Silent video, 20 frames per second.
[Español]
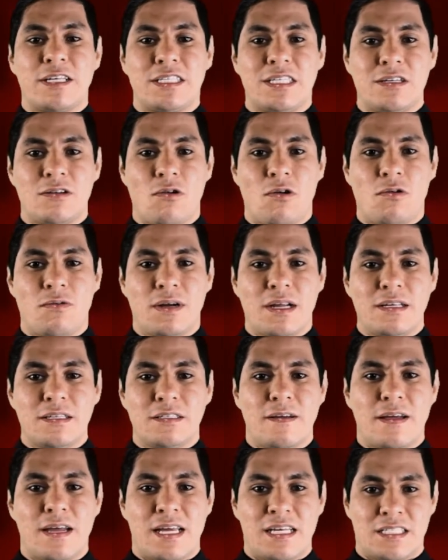sin
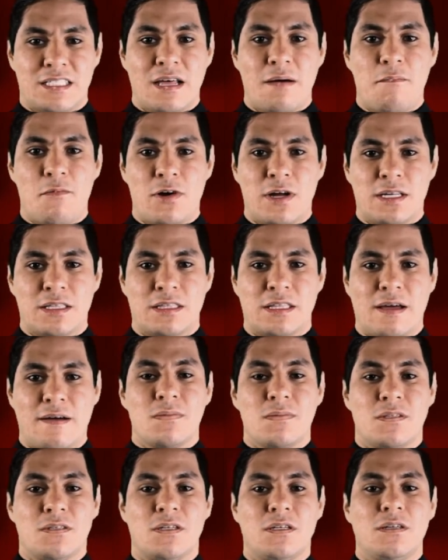obras está muerta.
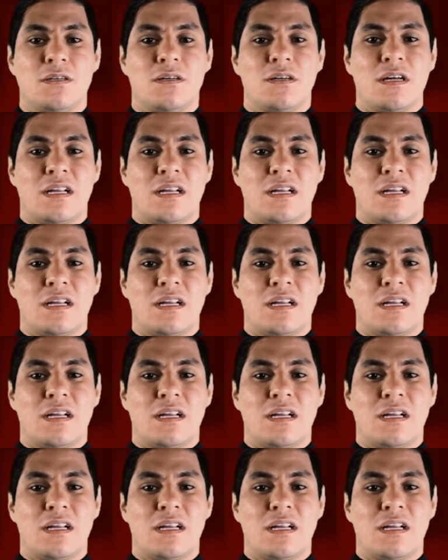¿sí?